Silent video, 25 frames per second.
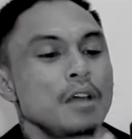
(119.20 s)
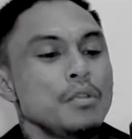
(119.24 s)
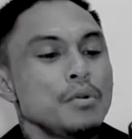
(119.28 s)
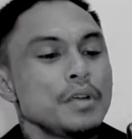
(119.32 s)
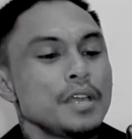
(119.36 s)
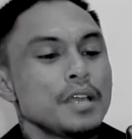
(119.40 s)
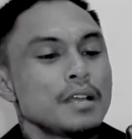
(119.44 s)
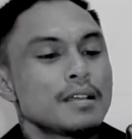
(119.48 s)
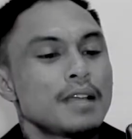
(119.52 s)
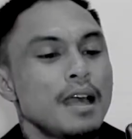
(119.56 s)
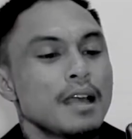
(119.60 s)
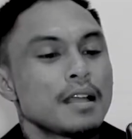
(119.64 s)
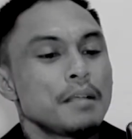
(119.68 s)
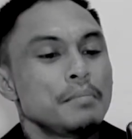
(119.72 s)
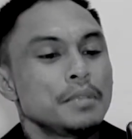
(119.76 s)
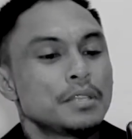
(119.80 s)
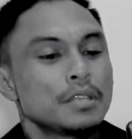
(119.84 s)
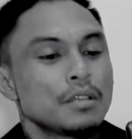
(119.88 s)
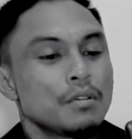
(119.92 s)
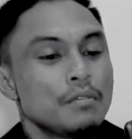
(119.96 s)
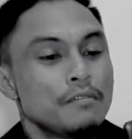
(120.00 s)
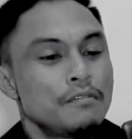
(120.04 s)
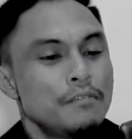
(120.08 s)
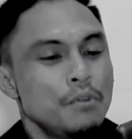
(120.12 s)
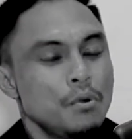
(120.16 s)
Ano kayong
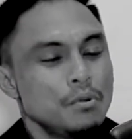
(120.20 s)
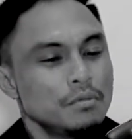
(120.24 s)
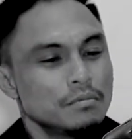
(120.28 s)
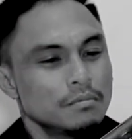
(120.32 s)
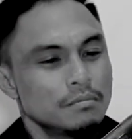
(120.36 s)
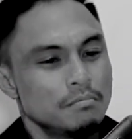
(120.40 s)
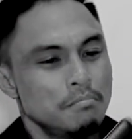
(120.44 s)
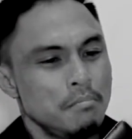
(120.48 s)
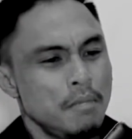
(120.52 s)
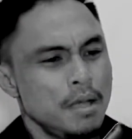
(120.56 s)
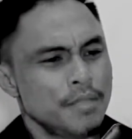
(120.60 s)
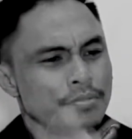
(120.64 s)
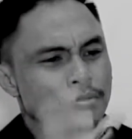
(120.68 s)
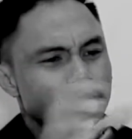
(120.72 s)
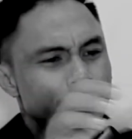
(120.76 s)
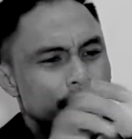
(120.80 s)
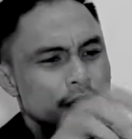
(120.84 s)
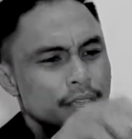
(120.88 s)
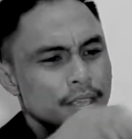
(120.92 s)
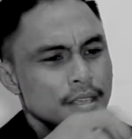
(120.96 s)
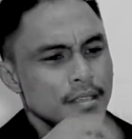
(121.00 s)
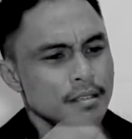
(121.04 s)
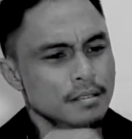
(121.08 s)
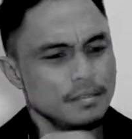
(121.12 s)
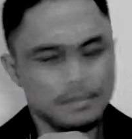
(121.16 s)
gagamitin kong phone?
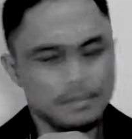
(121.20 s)
Monday?